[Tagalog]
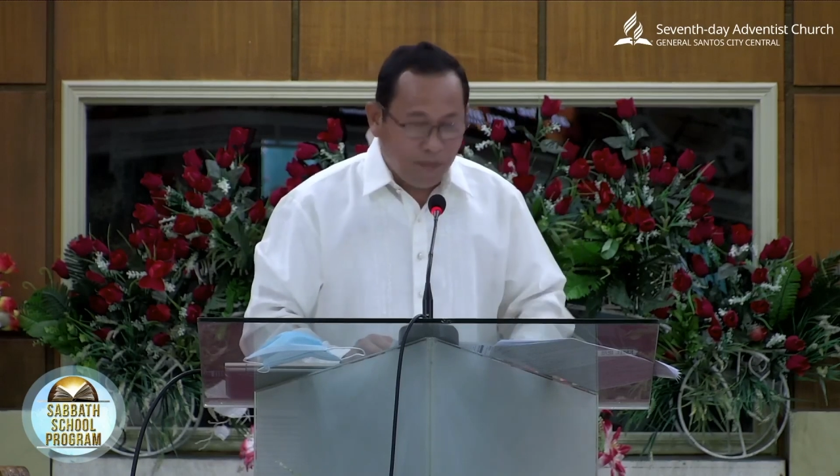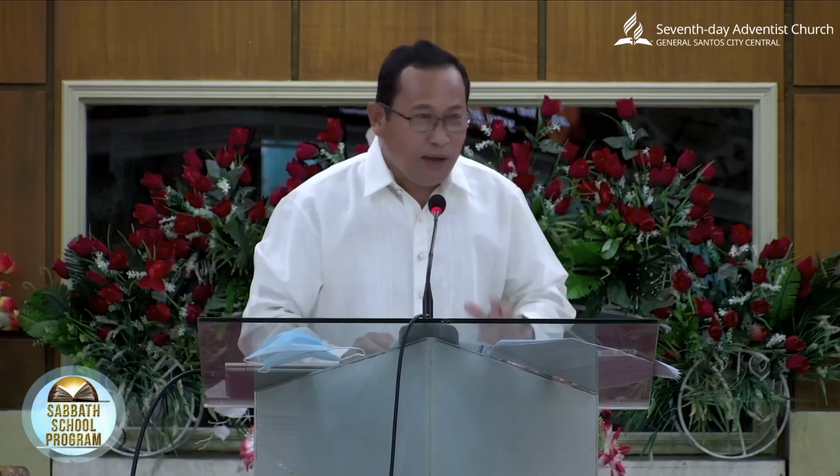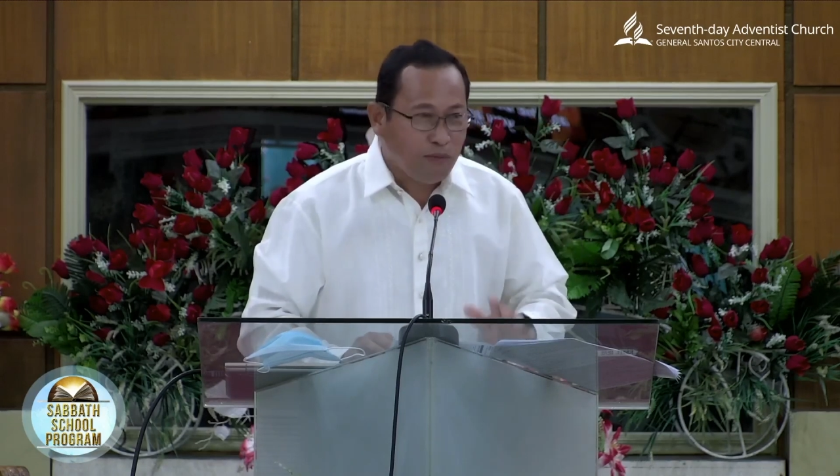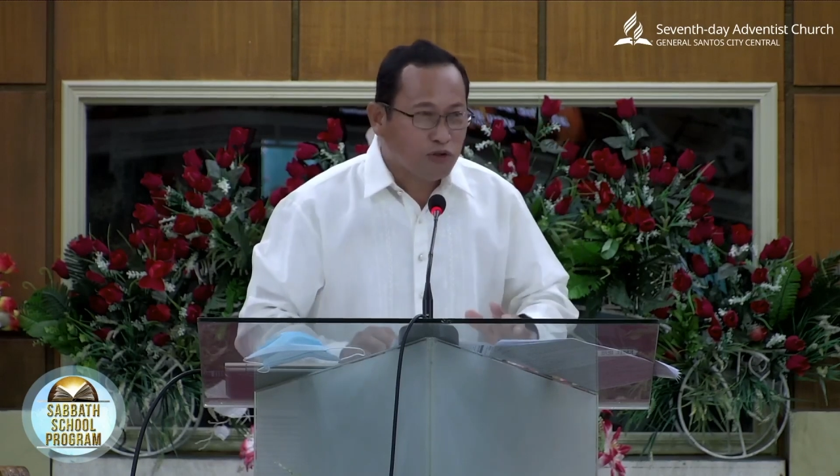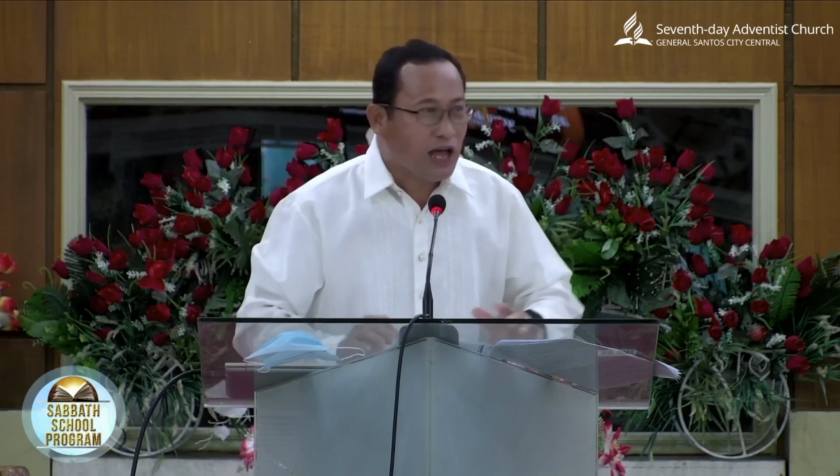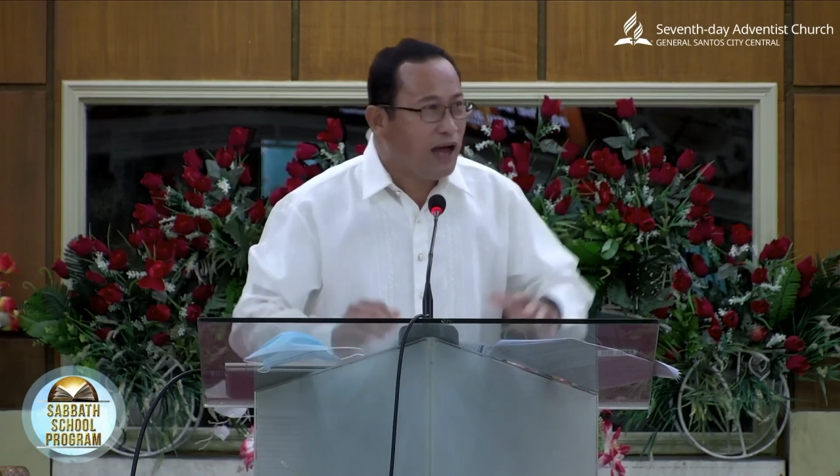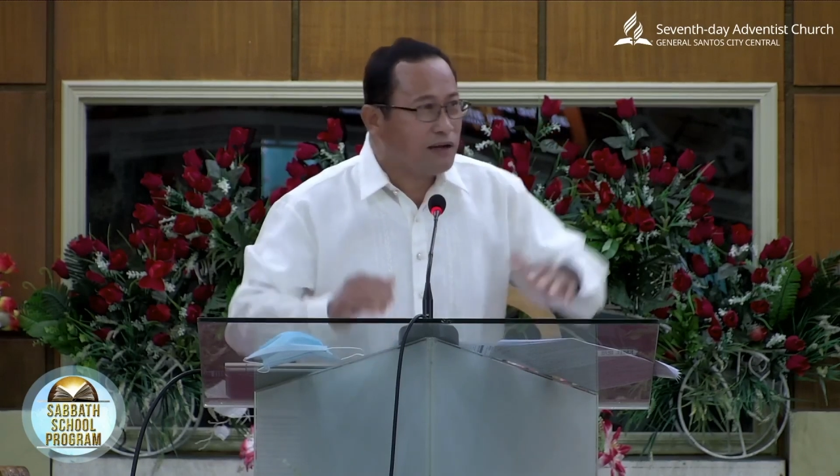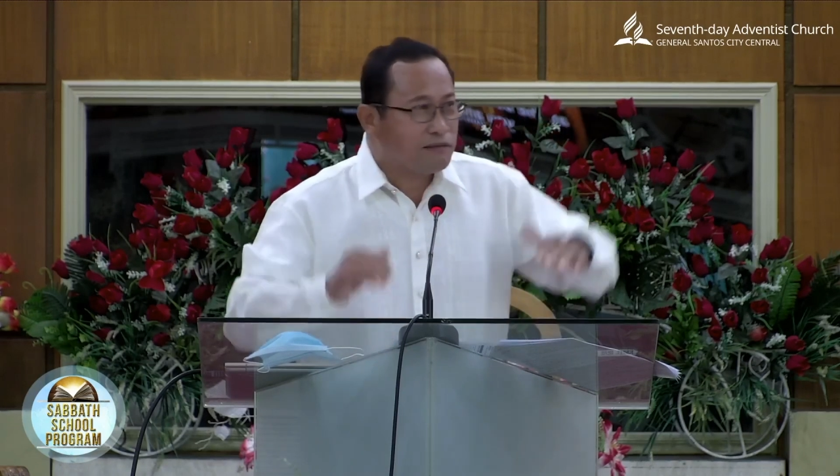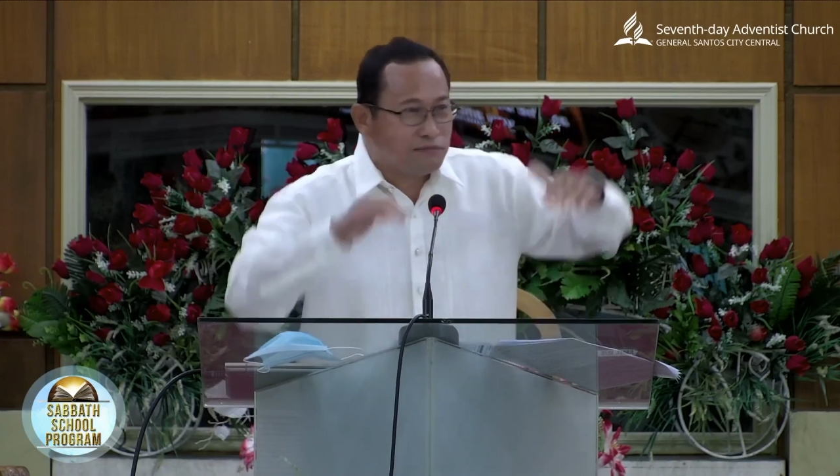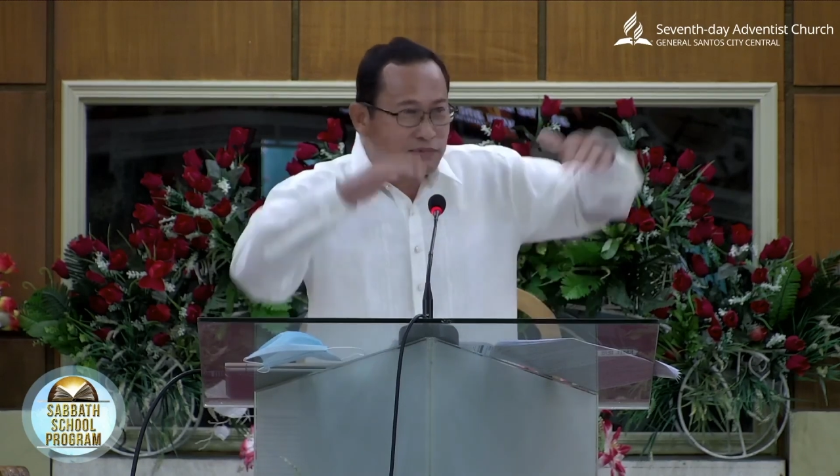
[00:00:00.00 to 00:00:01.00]

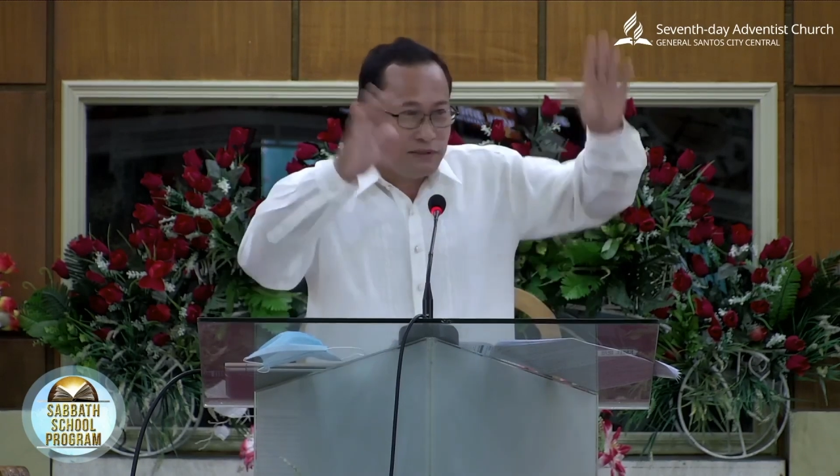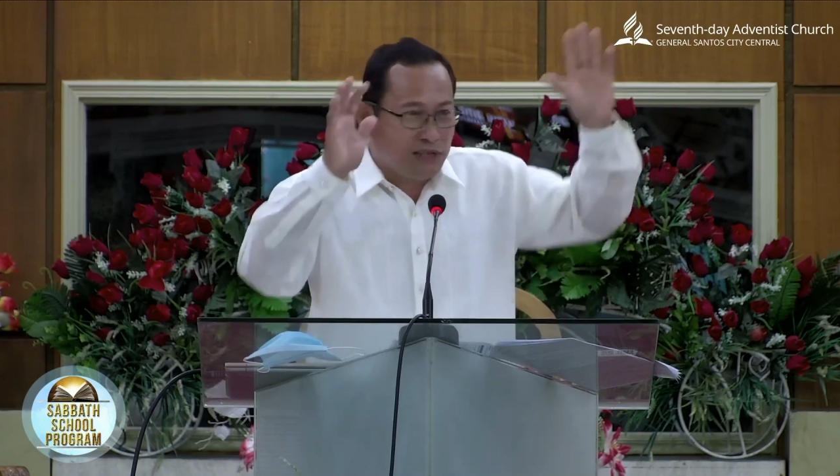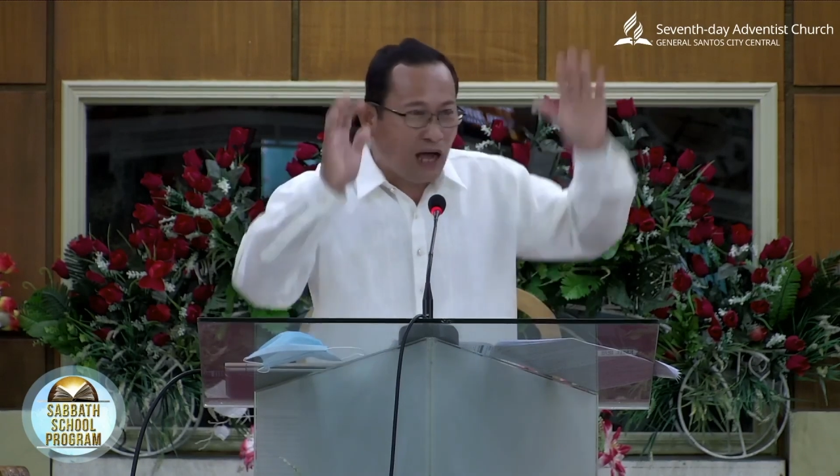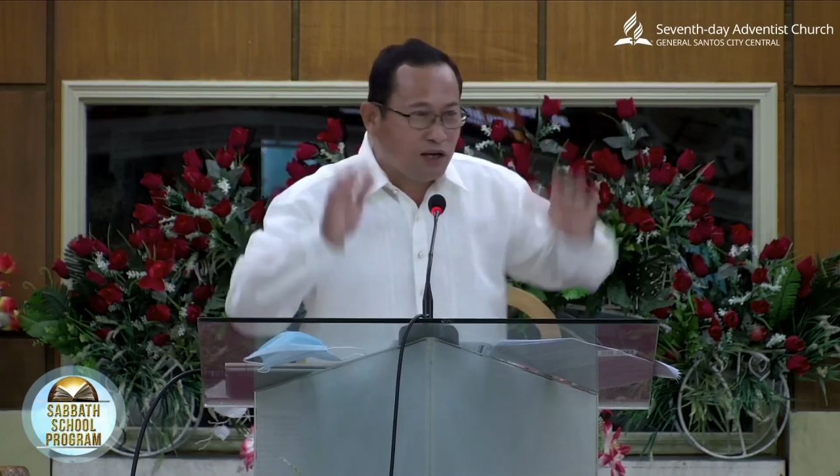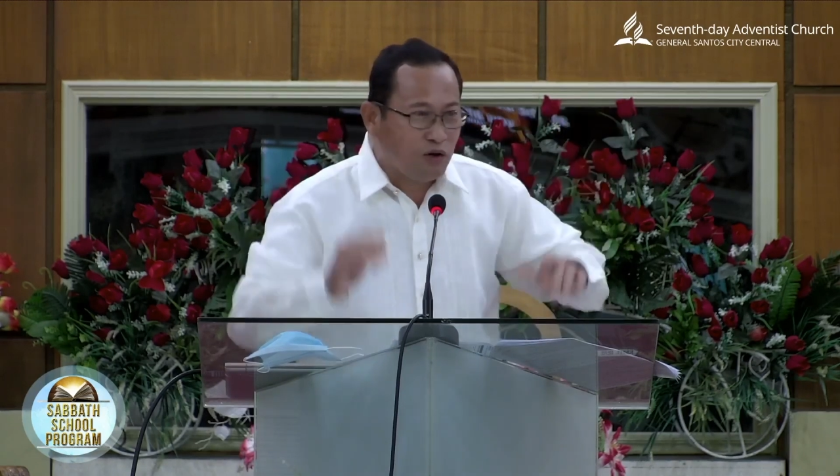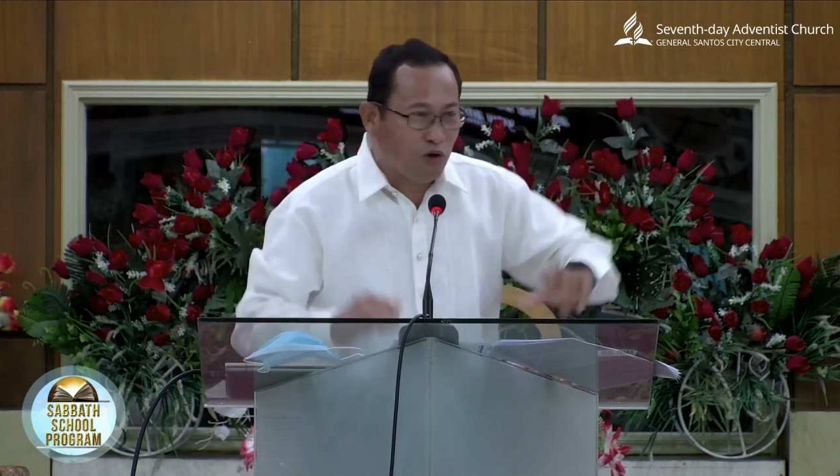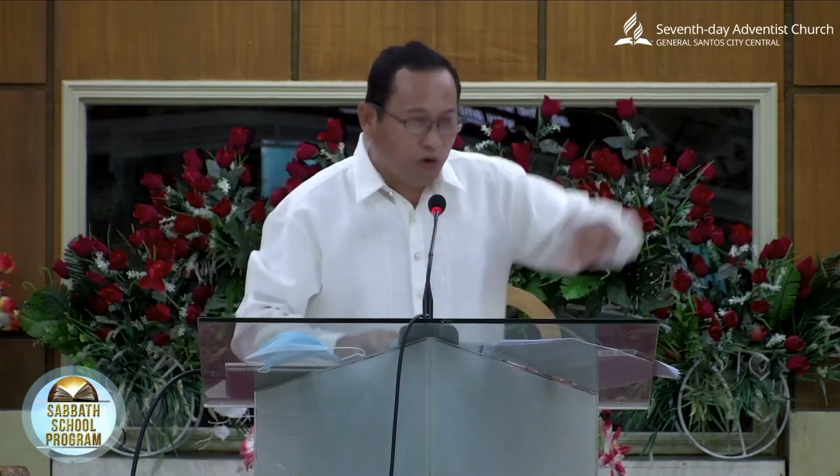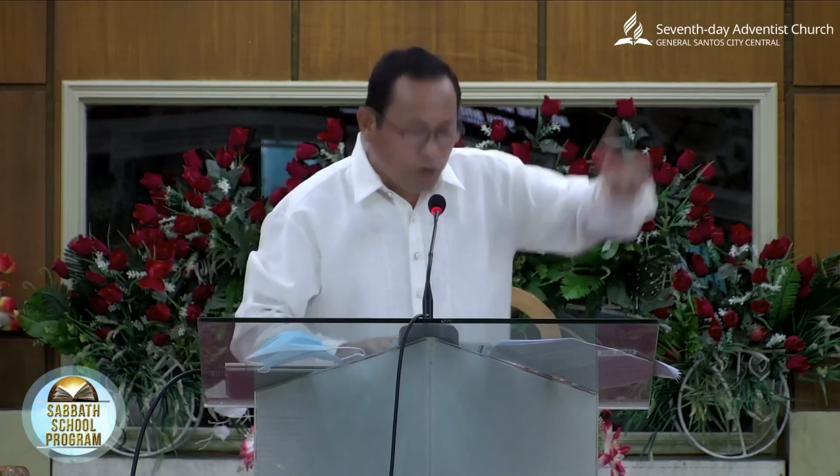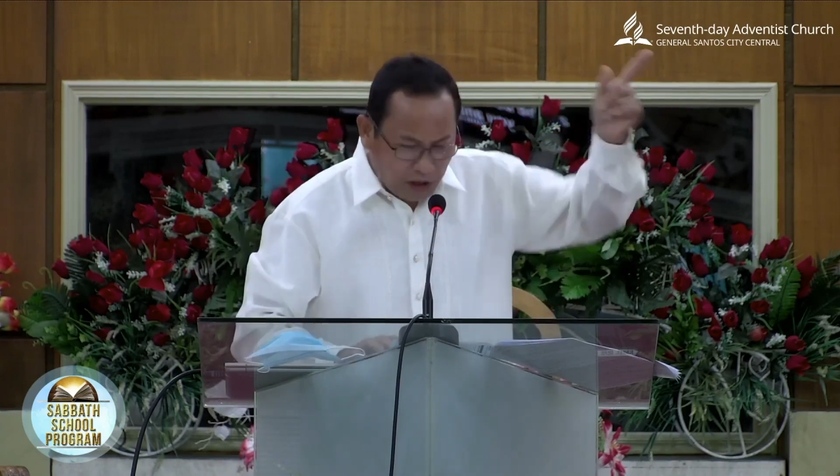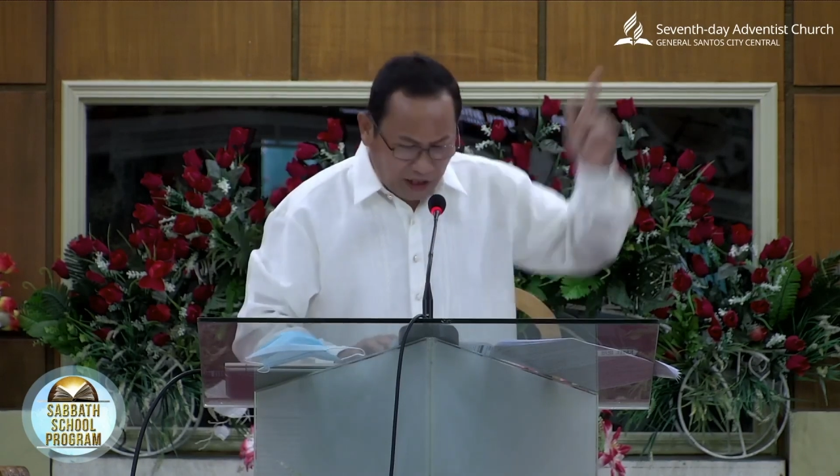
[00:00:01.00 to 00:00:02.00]
mahimutang dagko